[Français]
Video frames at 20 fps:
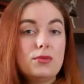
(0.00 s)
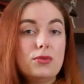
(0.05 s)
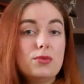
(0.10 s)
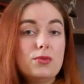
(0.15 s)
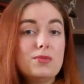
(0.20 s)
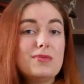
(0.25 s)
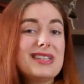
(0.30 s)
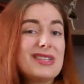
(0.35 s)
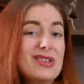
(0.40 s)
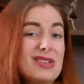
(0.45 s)

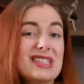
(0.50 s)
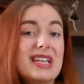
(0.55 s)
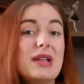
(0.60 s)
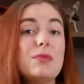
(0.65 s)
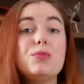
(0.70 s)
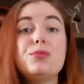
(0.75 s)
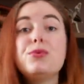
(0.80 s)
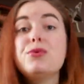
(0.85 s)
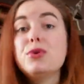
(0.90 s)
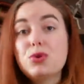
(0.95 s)
une mise en
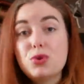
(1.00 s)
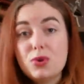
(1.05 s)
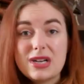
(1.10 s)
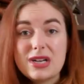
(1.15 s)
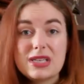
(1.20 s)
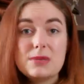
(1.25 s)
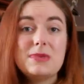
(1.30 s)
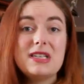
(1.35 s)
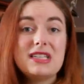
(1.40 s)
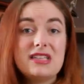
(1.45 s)
scène plutôt
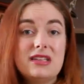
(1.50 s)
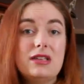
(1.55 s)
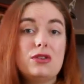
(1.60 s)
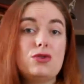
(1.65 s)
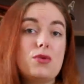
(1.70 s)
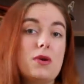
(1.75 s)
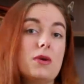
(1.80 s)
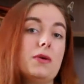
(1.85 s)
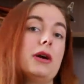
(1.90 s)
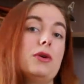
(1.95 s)
explicite,
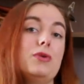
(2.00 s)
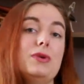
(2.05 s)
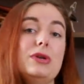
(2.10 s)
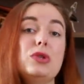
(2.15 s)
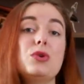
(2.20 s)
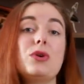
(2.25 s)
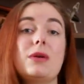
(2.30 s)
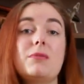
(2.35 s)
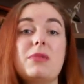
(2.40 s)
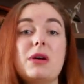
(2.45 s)
quoi, au cas où
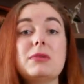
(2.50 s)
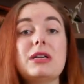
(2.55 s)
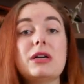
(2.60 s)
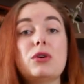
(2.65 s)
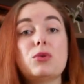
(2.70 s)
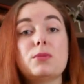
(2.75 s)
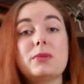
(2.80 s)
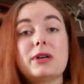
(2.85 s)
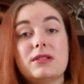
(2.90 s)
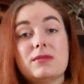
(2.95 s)
il n'aurait pas bien
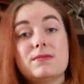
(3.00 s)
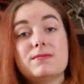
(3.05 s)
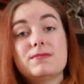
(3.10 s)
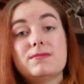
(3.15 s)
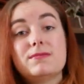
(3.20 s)
compris.